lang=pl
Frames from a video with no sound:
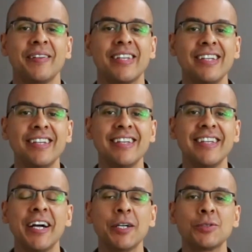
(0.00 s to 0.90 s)
I
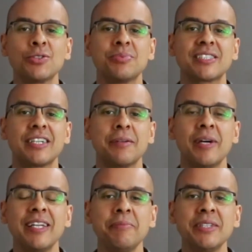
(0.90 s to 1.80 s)
jako
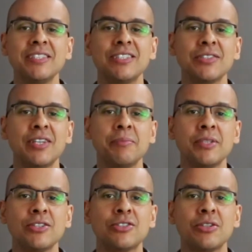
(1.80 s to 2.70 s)
subskrybent będziesz ode
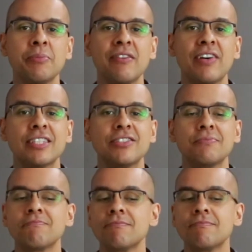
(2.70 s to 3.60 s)
mnie otrzymywać
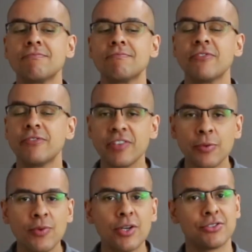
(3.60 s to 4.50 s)

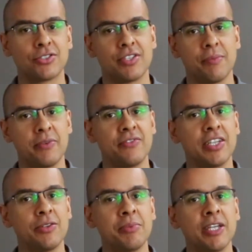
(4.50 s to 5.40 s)
wyłącznie
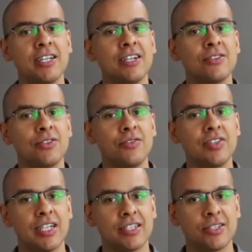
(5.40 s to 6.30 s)
powiadomienia o
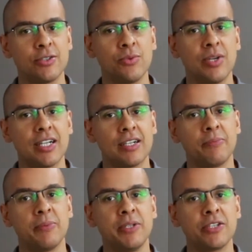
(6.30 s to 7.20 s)
nowych artykułach
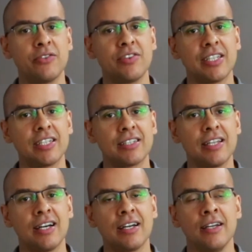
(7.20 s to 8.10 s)
publikowanych
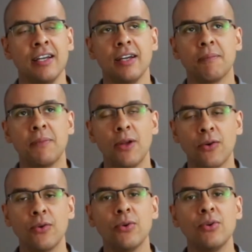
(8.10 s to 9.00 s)
na
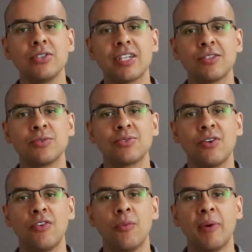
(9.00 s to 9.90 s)
blogu
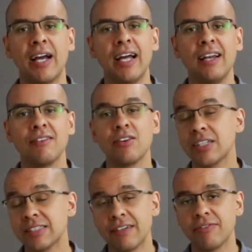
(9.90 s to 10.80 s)
trenujzgową.pl
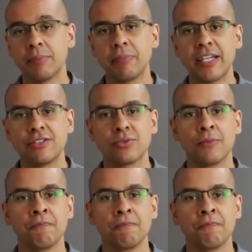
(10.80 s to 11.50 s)
oraz na fanpage'u.